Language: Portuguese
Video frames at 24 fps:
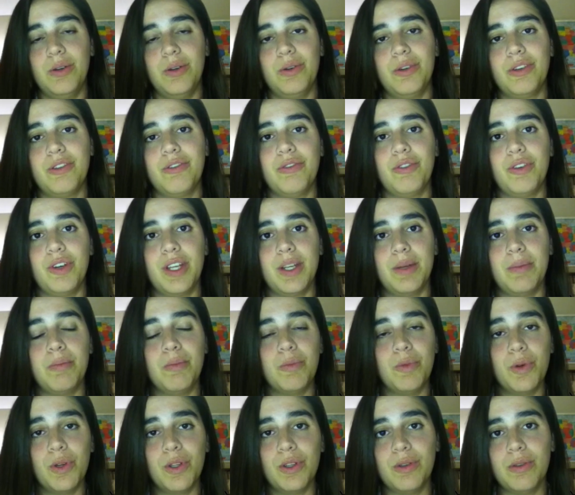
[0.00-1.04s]
o que foi
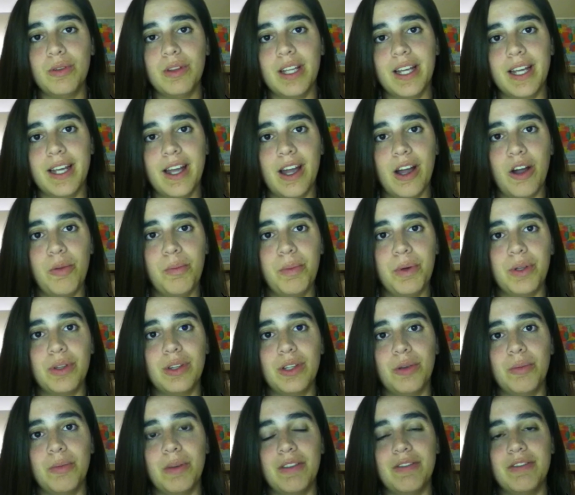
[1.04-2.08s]
muito legal para eu
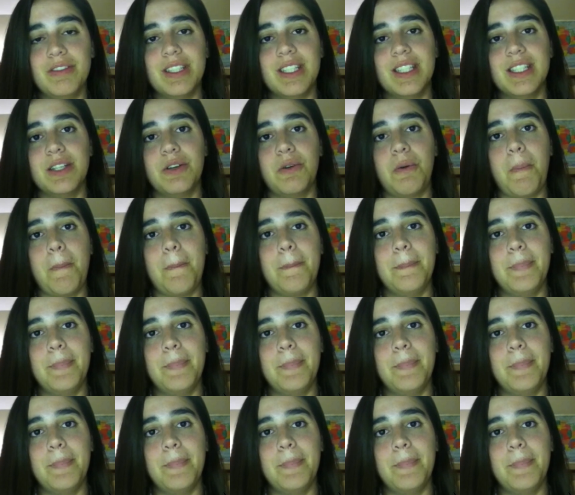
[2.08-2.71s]
ter uma visão